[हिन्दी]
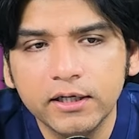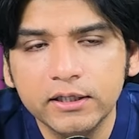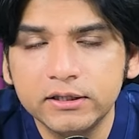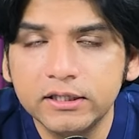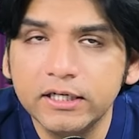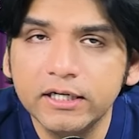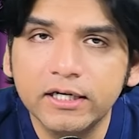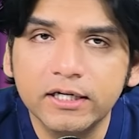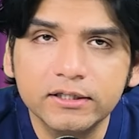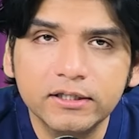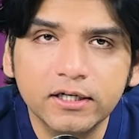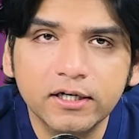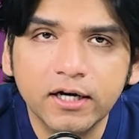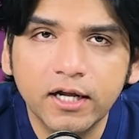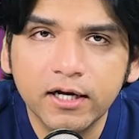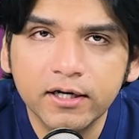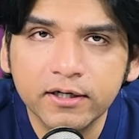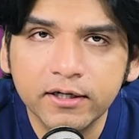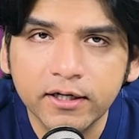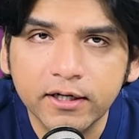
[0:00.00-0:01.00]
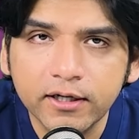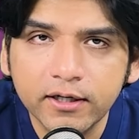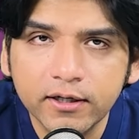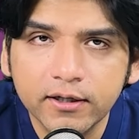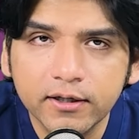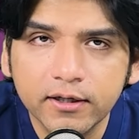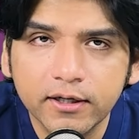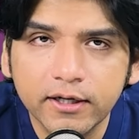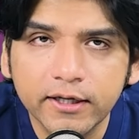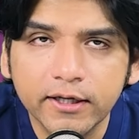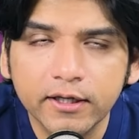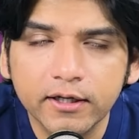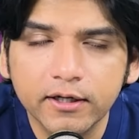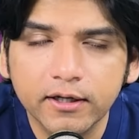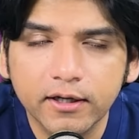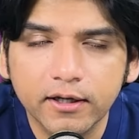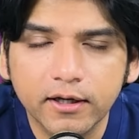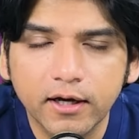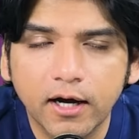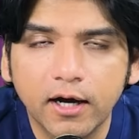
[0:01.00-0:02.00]
इतनी ख़तरनाक नहीं है लेकिन
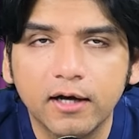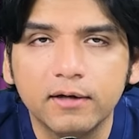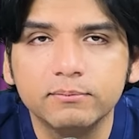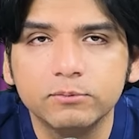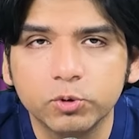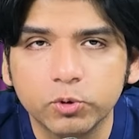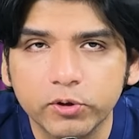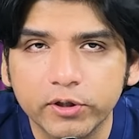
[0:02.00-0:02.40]
ये आम हो